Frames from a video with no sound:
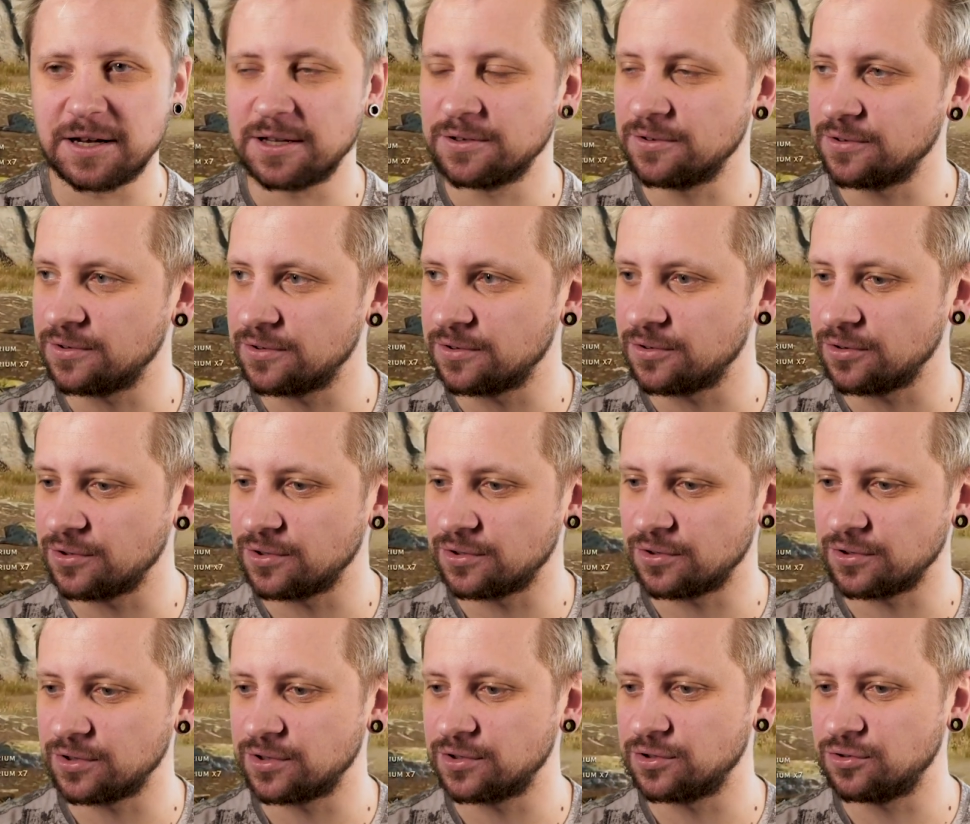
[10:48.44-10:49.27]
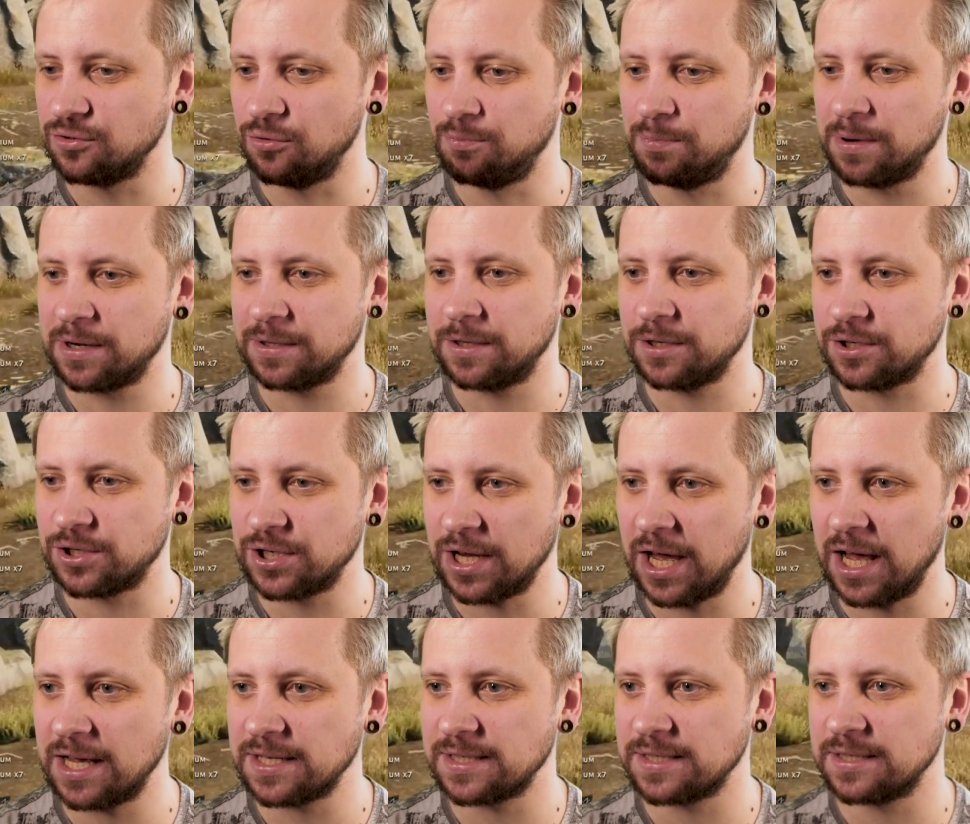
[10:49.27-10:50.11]
ale to, to jest super, te
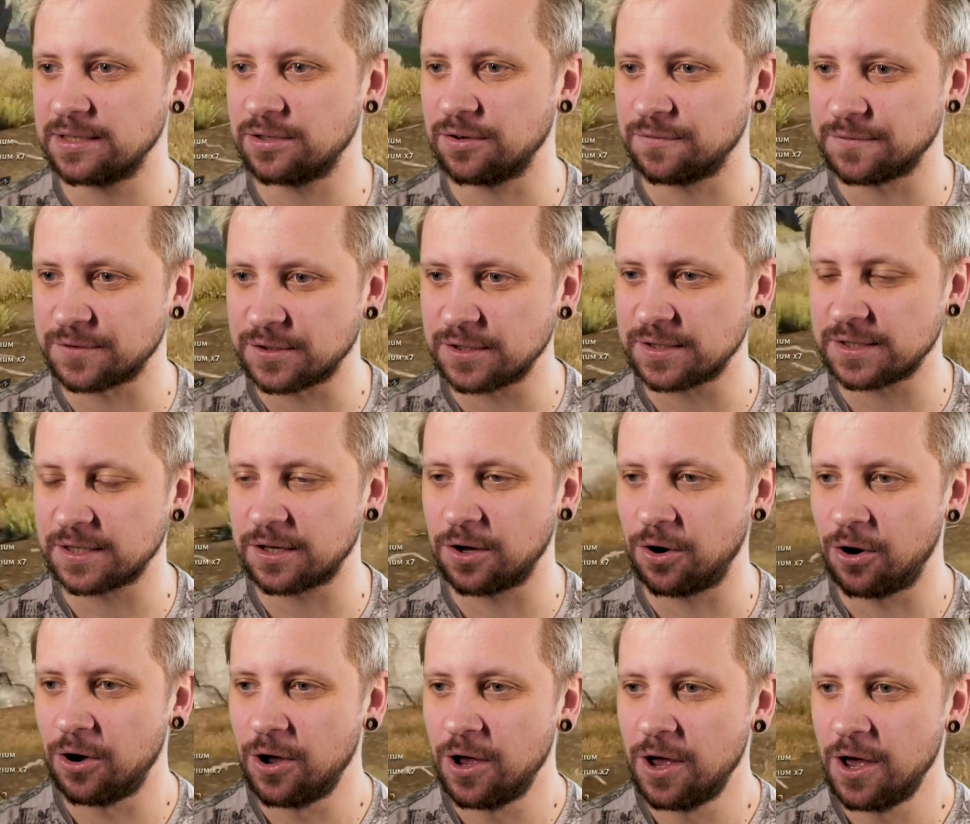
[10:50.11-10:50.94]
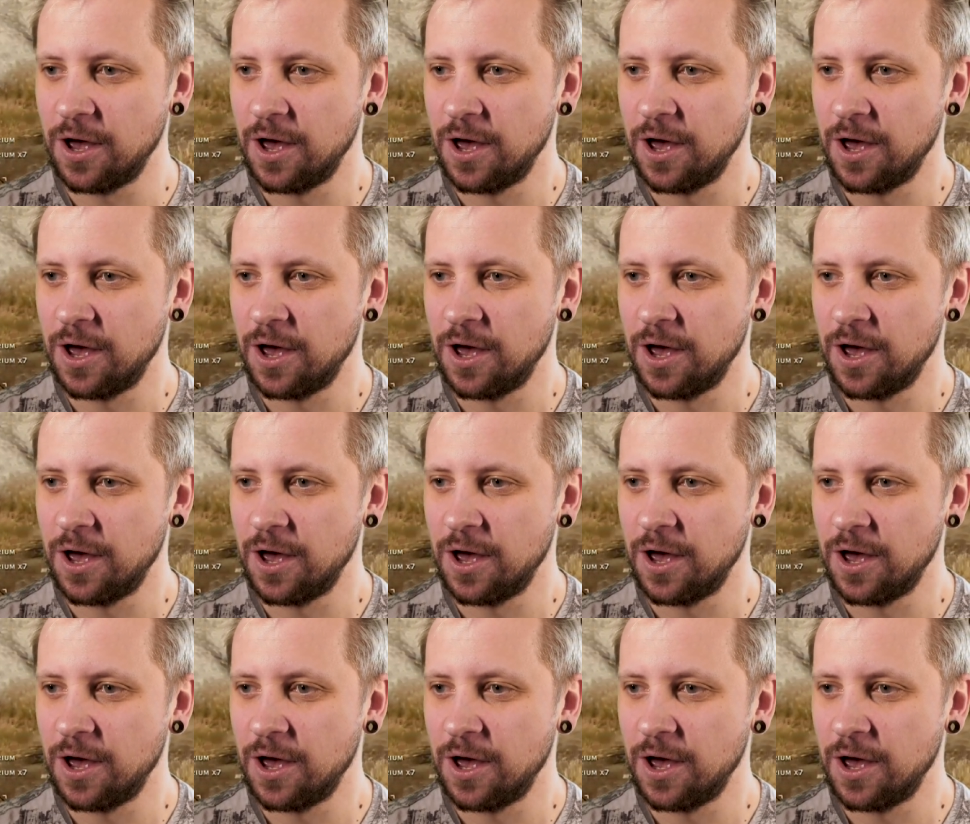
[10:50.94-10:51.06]
czasy, to wszystko